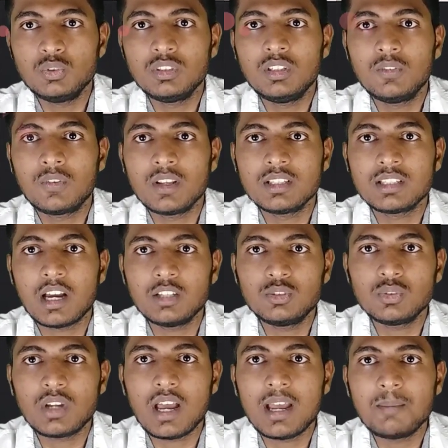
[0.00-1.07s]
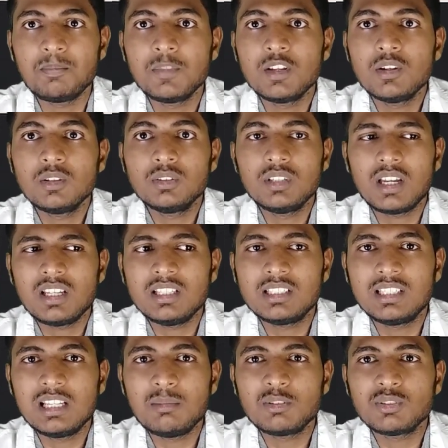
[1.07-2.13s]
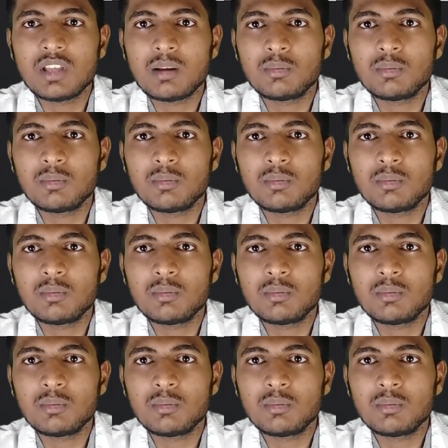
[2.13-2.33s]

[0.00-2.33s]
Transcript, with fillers: ह्यूज डिफरेंस आ चुका है तो यार इसीलिए मैं